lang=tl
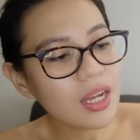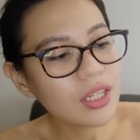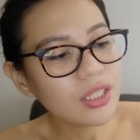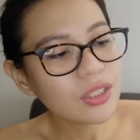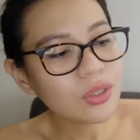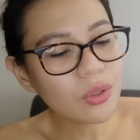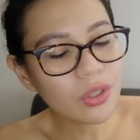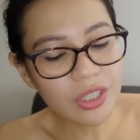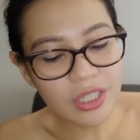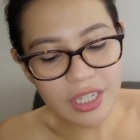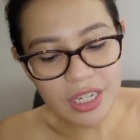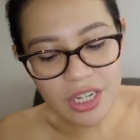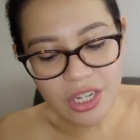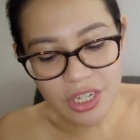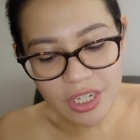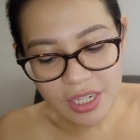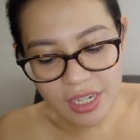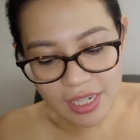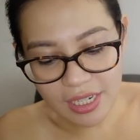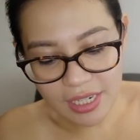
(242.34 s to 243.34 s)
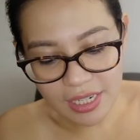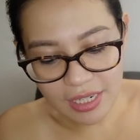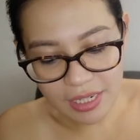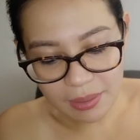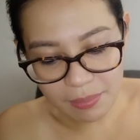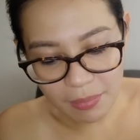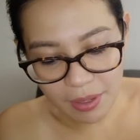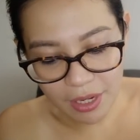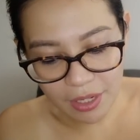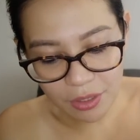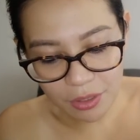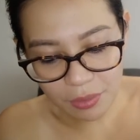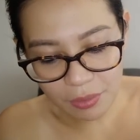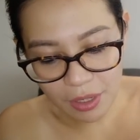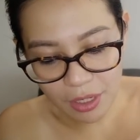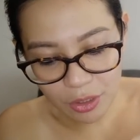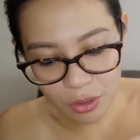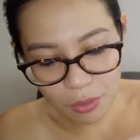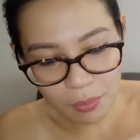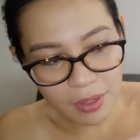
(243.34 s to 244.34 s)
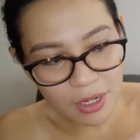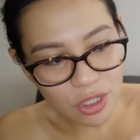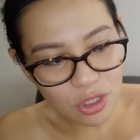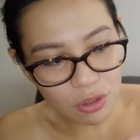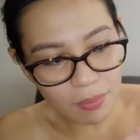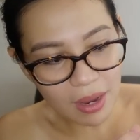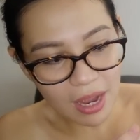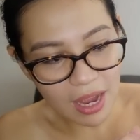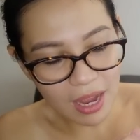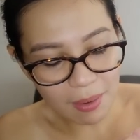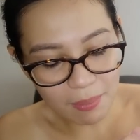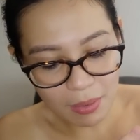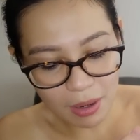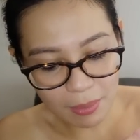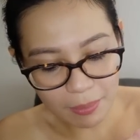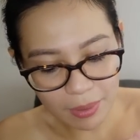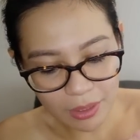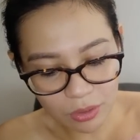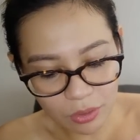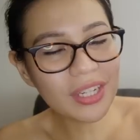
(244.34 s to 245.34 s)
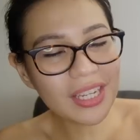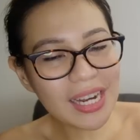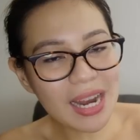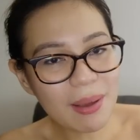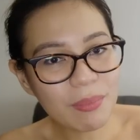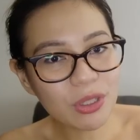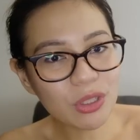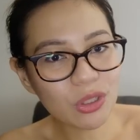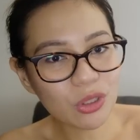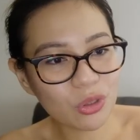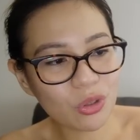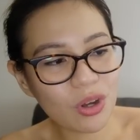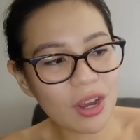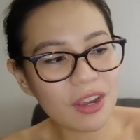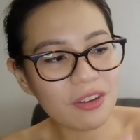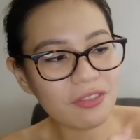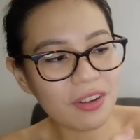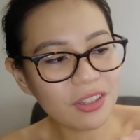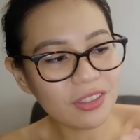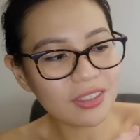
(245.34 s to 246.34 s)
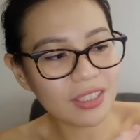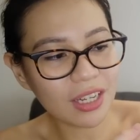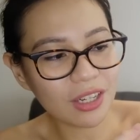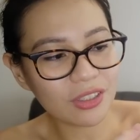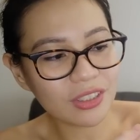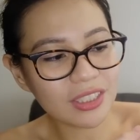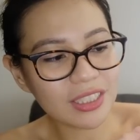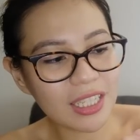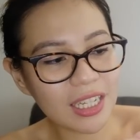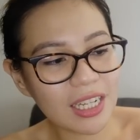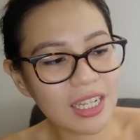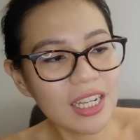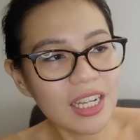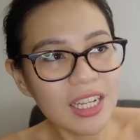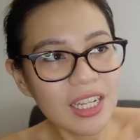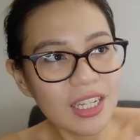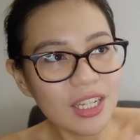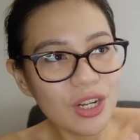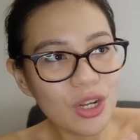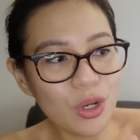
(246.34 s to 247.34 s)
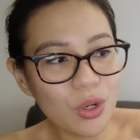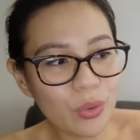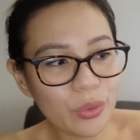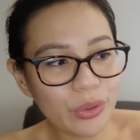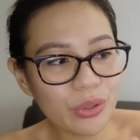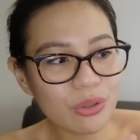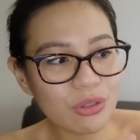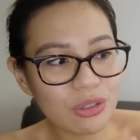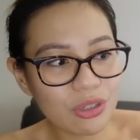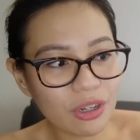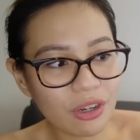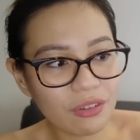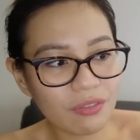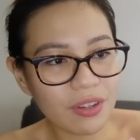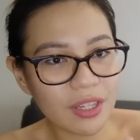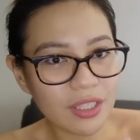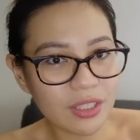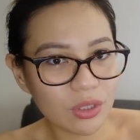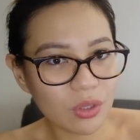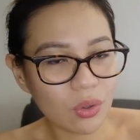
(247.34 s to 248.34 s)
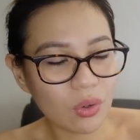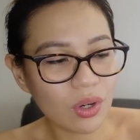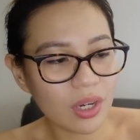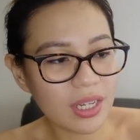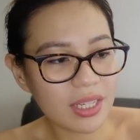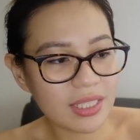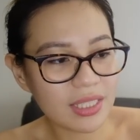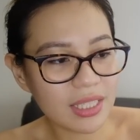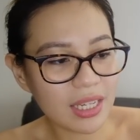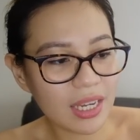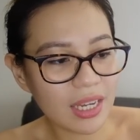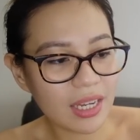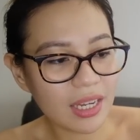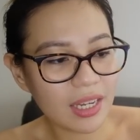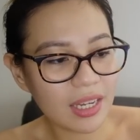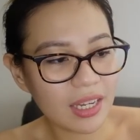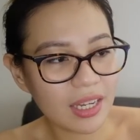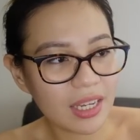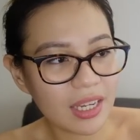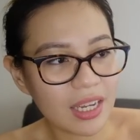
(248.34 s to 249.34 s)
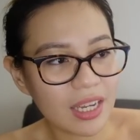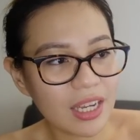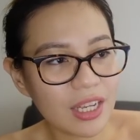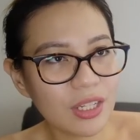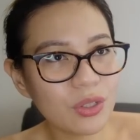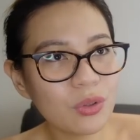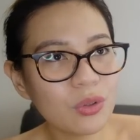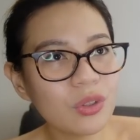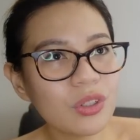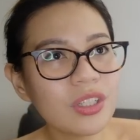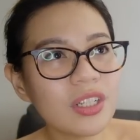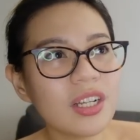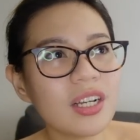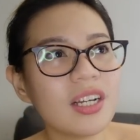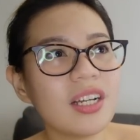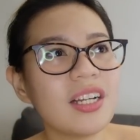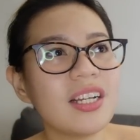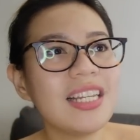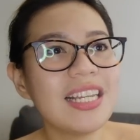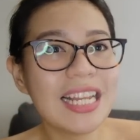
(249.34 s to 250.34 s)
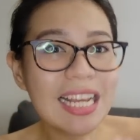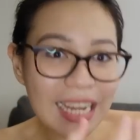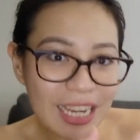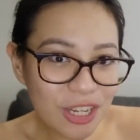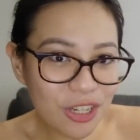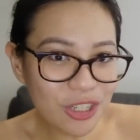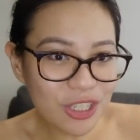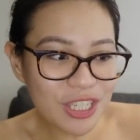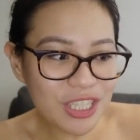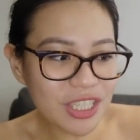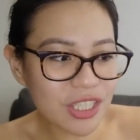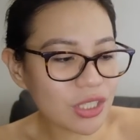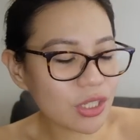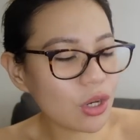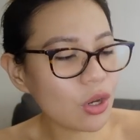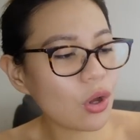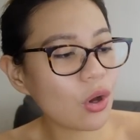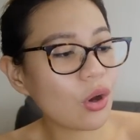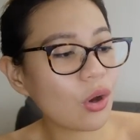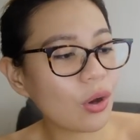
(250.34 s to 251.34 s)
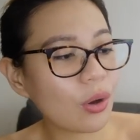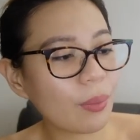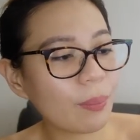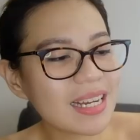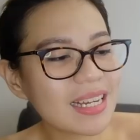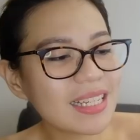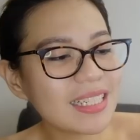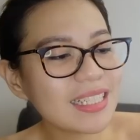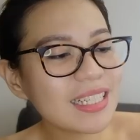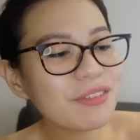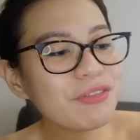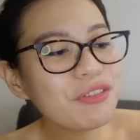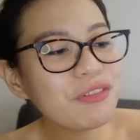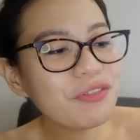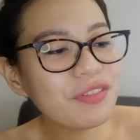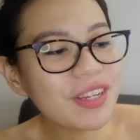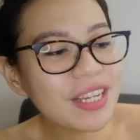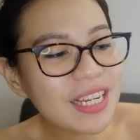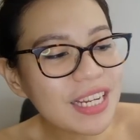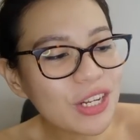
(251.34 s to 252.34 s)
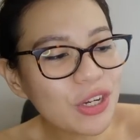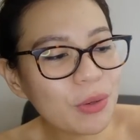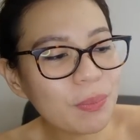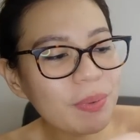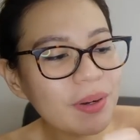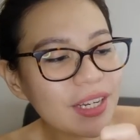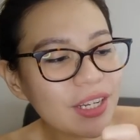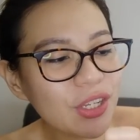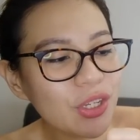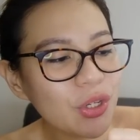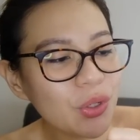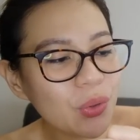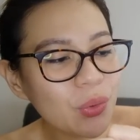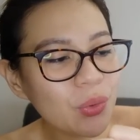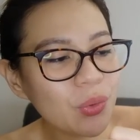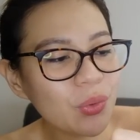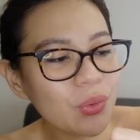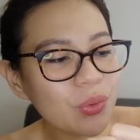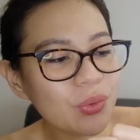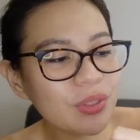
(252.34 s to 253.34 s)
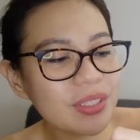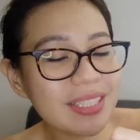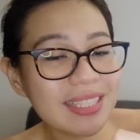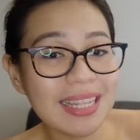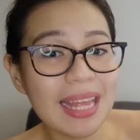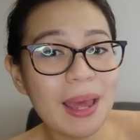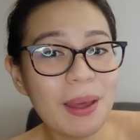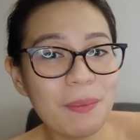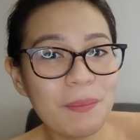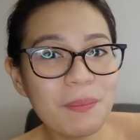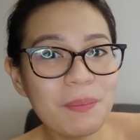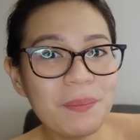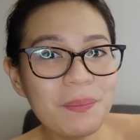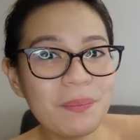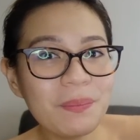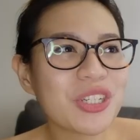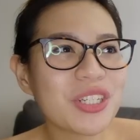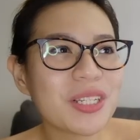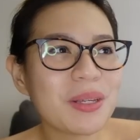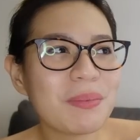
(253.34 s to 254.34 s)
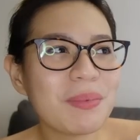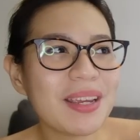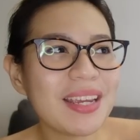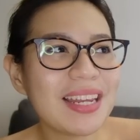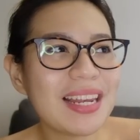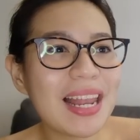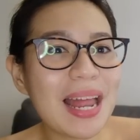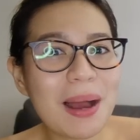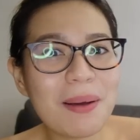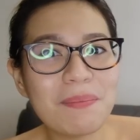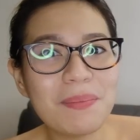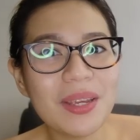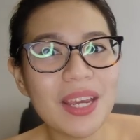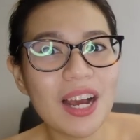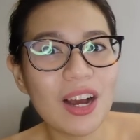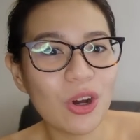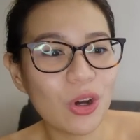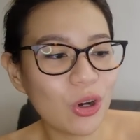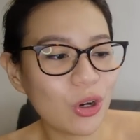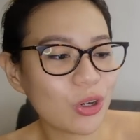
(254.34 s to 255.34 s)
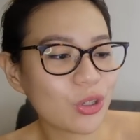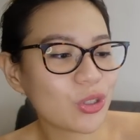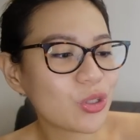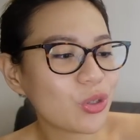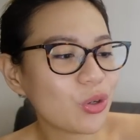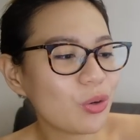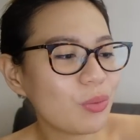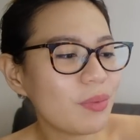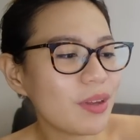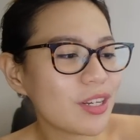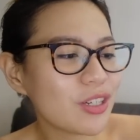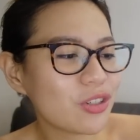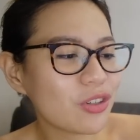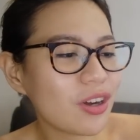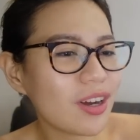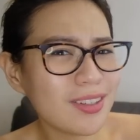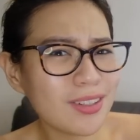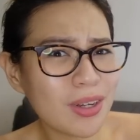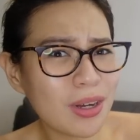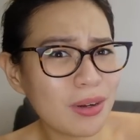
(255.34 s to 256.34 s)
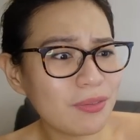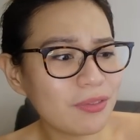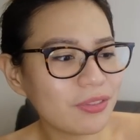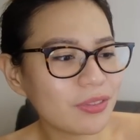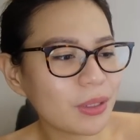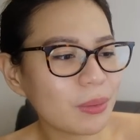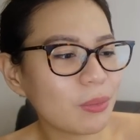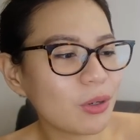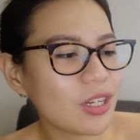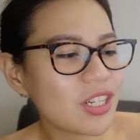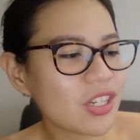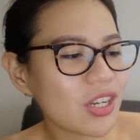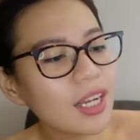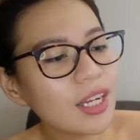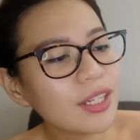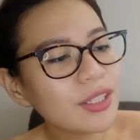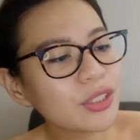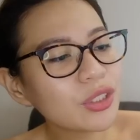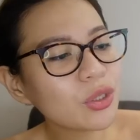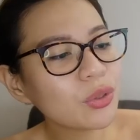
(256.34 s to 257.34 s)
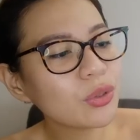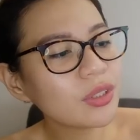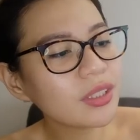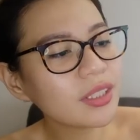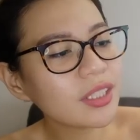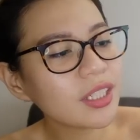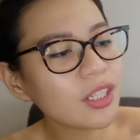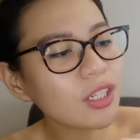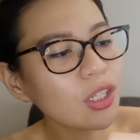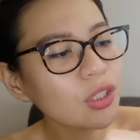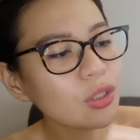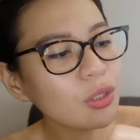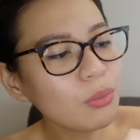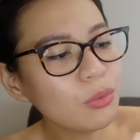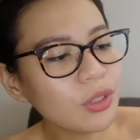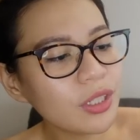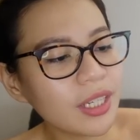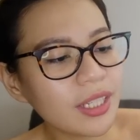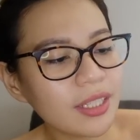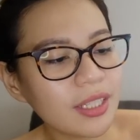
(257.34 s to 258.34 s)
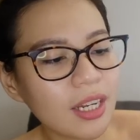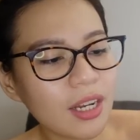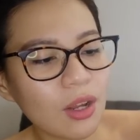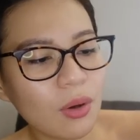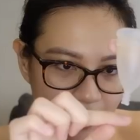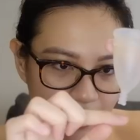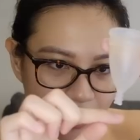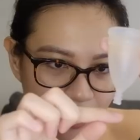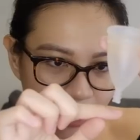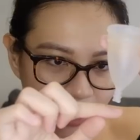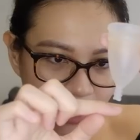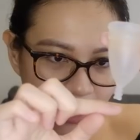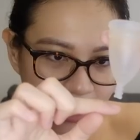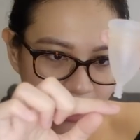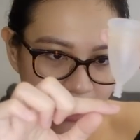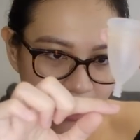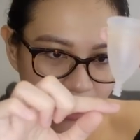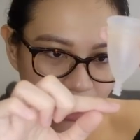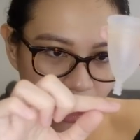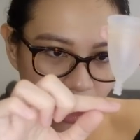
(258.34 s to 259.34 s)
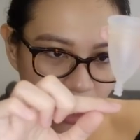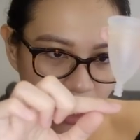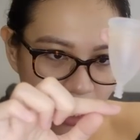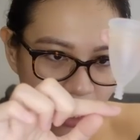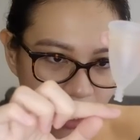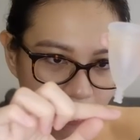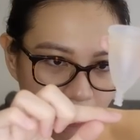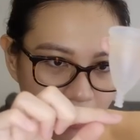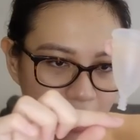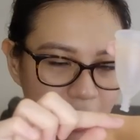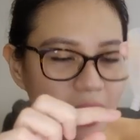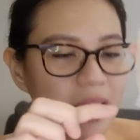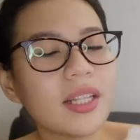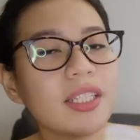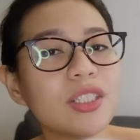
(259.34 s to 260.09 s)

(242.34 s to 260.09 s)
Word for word: So, originally, meron, ito medyo mahaba pa to. Namit ko to, I found out na low yung cervix ko kasi nung nalagay ko na siya sa loob, nafe-feel ko pa rin yung stem sa may labi ko. So, medyo uncomfortable siya. So, kinot ko muna yung dalawa. Ganyan siya kahaba.